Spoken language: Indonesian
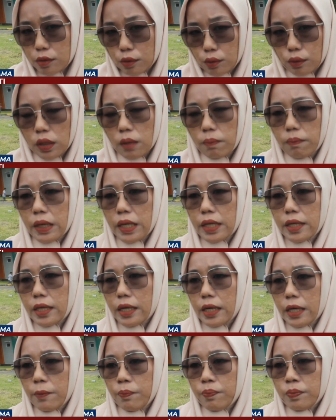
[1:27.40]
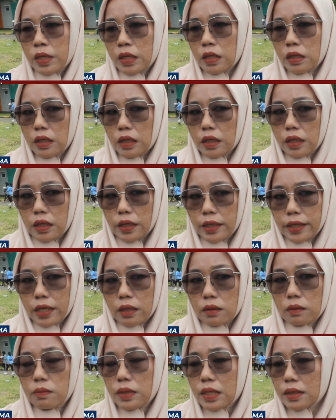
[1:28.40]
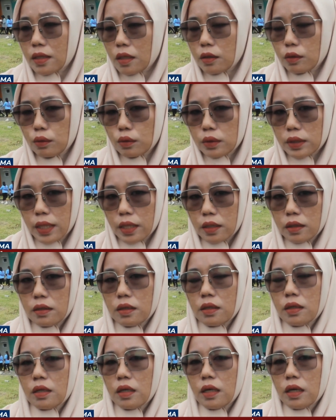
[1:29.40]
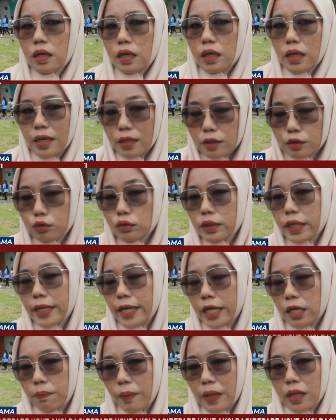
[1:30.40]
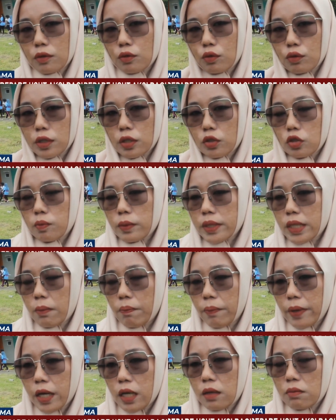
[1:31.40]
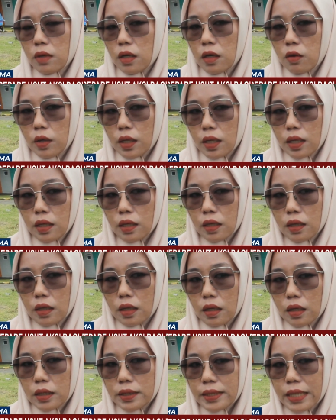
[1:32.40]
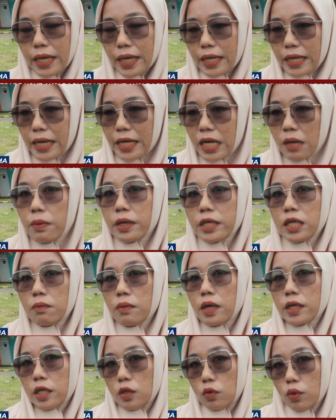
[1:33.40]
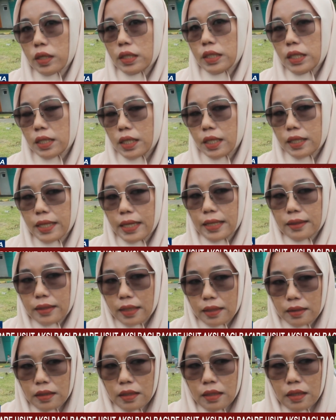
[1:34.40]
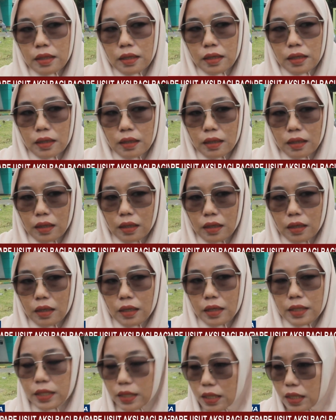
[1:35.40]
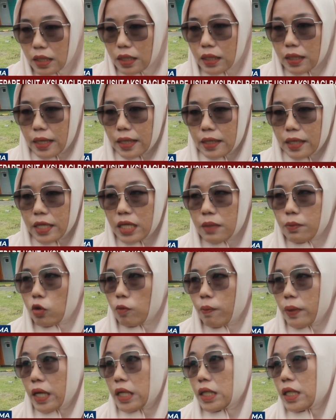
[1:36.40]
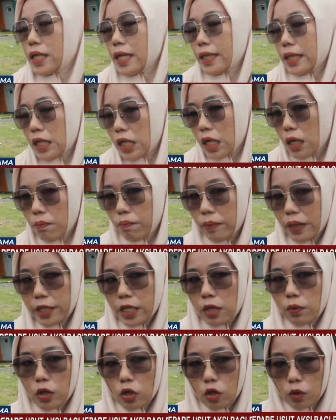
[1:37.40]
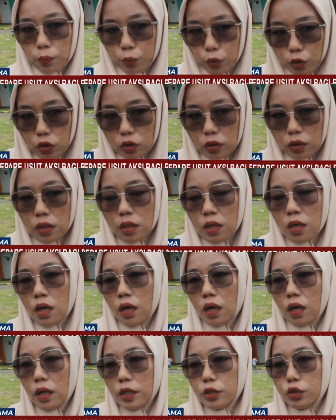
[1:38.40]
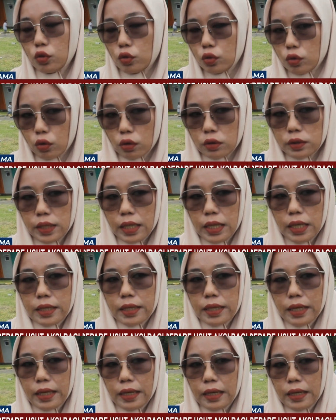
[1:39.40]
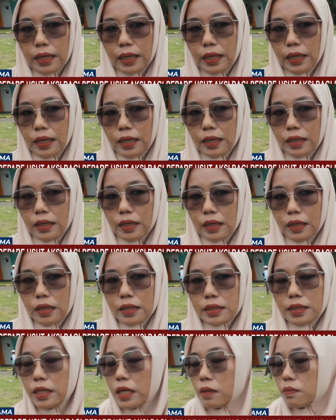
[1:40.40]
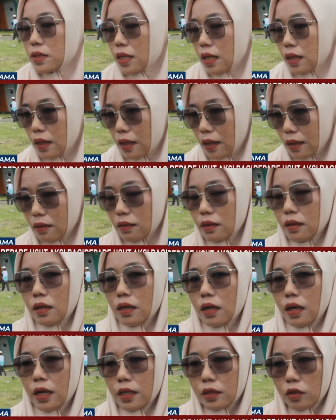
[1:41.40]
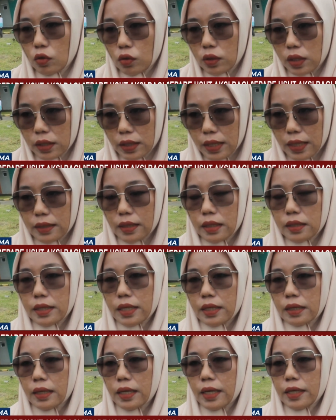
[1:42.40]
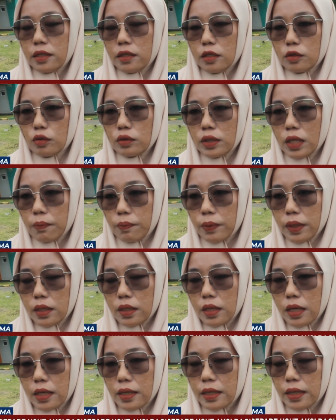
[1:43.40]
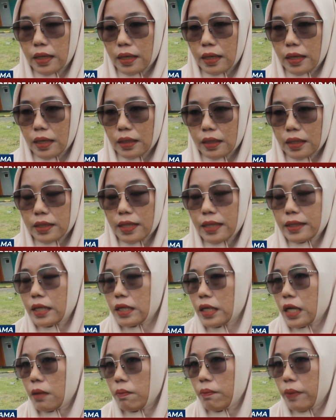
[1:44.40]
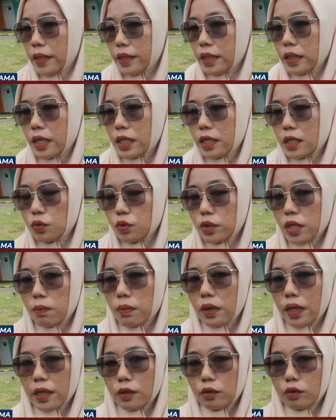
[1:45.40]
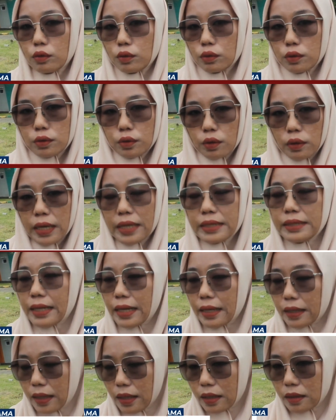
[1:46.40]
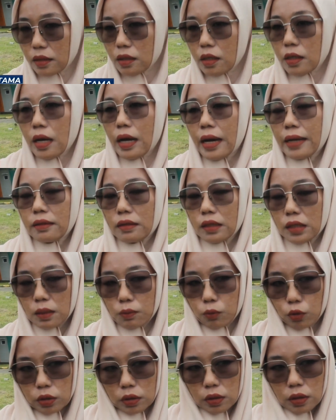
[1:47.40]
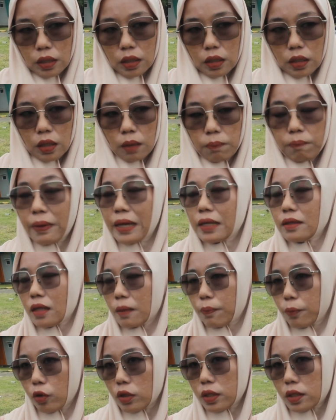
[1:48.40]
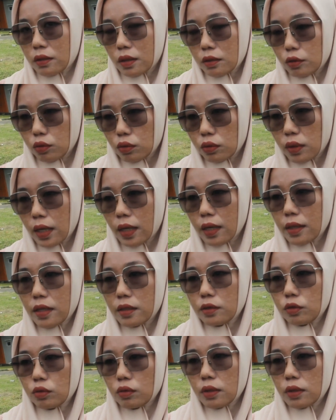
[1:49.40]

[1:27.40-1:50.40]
langsung kepada uh, yang bersangkutan uh, langsung ke naik panggung itu menyampaikan bahwa uh, jangan ada bagi-bagi uang di kegiatan uh, ini karena ini merupakan kegiatan kampanye walaupun uh, judulnya adalah uh, senam sehat atau kegiatan yang lain itu tapi ini adalah kegiatan kampanye karena sudah mengandung unsur ajakan atribut uh, partai politik juga